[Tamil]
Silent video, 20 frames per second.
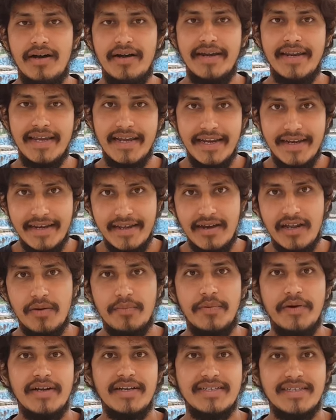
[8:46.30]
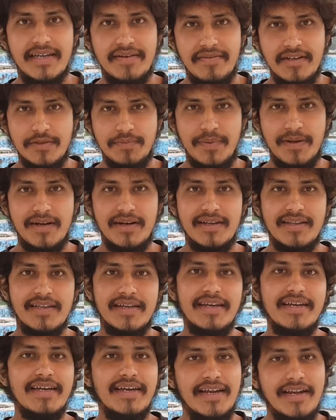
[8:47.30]
நீங்கள் இந்தியாவில் போயிட்டு சர்வீஸ்
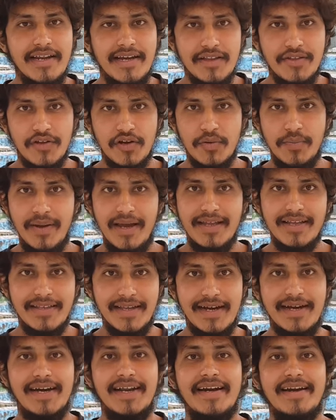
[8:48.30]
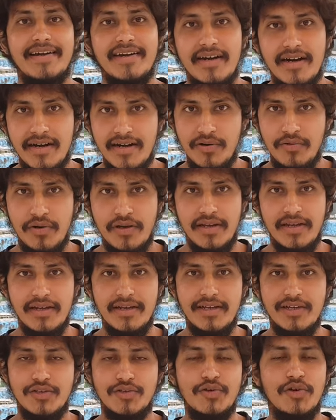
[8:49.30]
பண்ணுறதுக்கு எல்லாத்துக்குமே அதுதான் கரெக்டான ஒரு
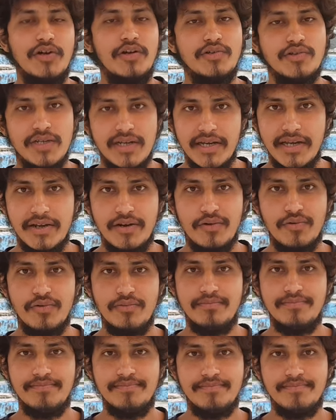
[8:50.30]
சொல்யூஷனாக இருக்கும்